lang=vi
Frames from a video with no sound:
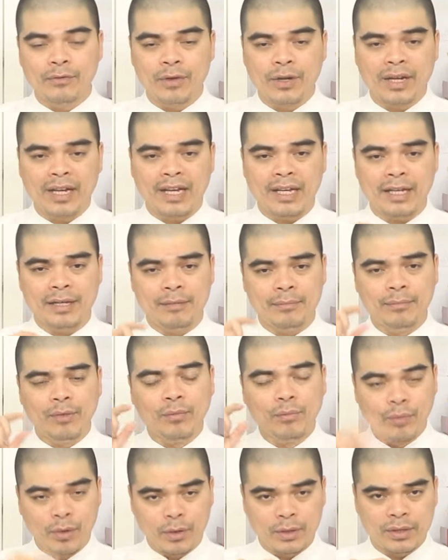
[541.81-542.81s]
Vào ngày
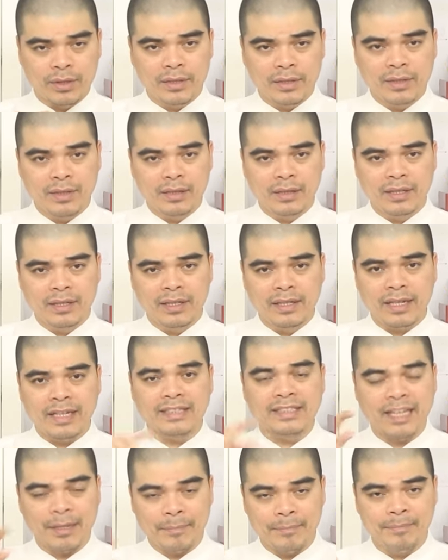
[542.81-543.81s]
mùng 1,
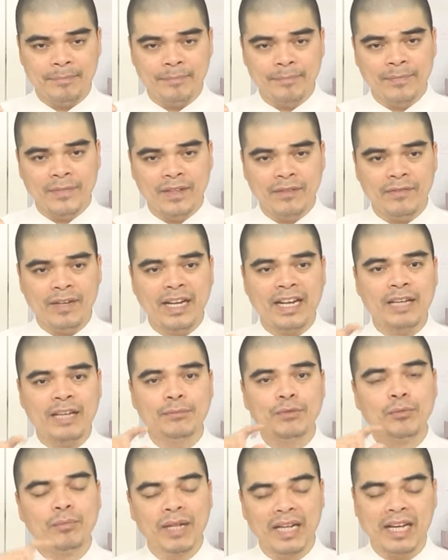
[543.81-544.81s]
ngày rằm và ngày
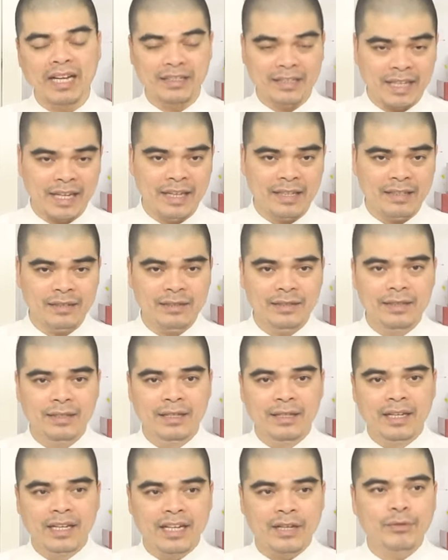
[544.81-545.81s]
mùng 10 hàng tháng.
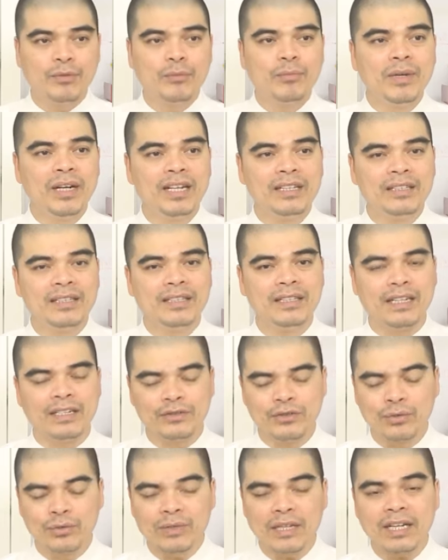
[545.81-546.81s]
Ngày mùng 10 thì để
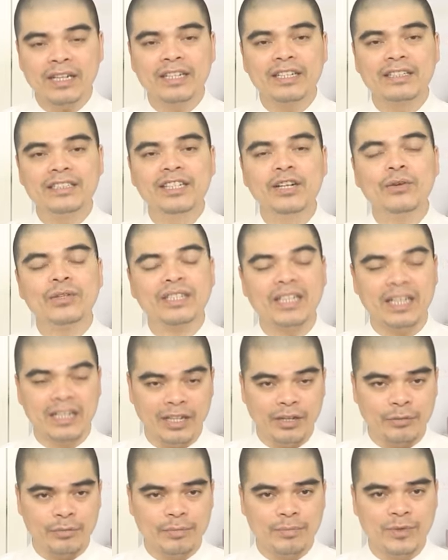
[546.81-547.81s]
chúng ta chiêu cái tài
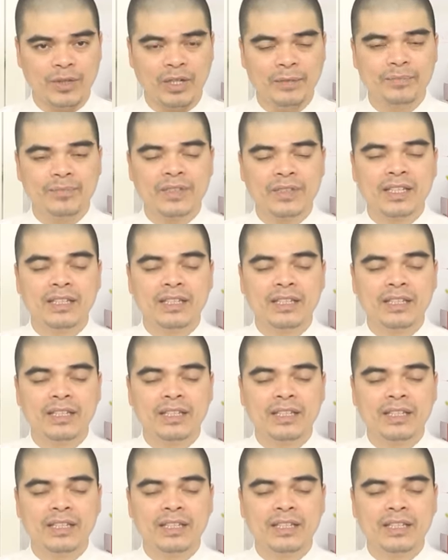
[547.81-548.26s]
lộc, đúng không?